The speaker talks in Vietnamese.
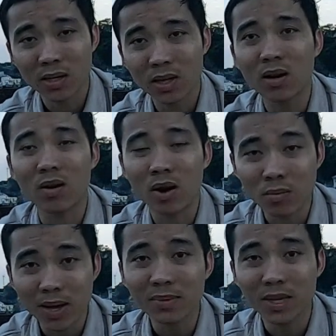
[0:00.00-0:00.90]
đó họ
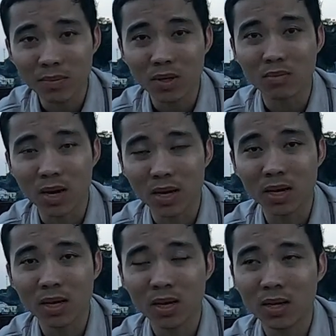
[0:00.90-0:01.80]
không dám xem thường mình
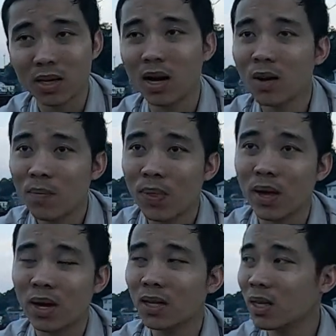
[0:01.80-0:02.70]
đó
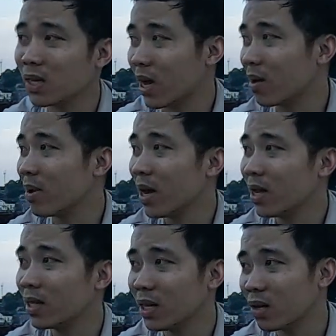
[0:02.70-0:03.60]
do đó thì ngày hôm nay
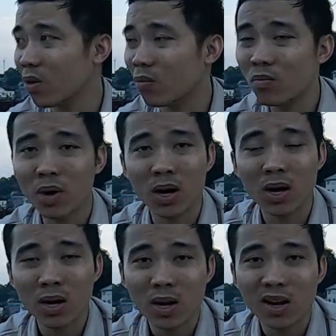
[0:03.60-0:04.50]
á, thì cũng
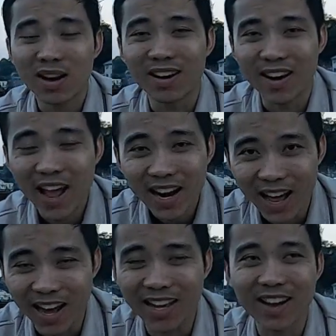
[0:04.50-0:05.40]
à, đáng
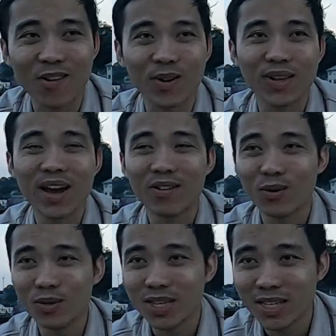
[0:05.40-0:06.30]
lại ngồi giao
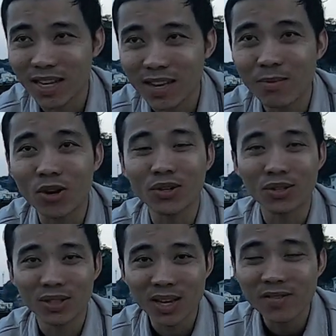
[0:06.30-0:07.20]
lưu chia sẻ với mọi người
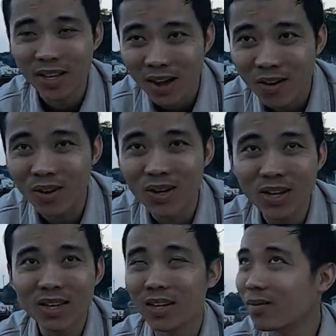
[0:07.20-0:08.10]
một tí vậy thôi
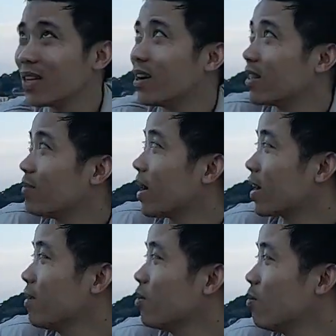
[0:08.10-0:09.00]
bây giờ thì màn
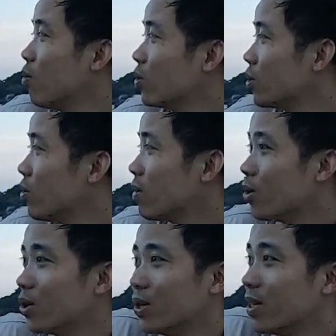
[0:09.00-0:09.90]
đêm cũng buông xuống rồi mọi
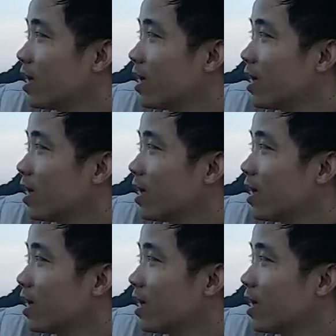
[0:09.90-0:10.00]
người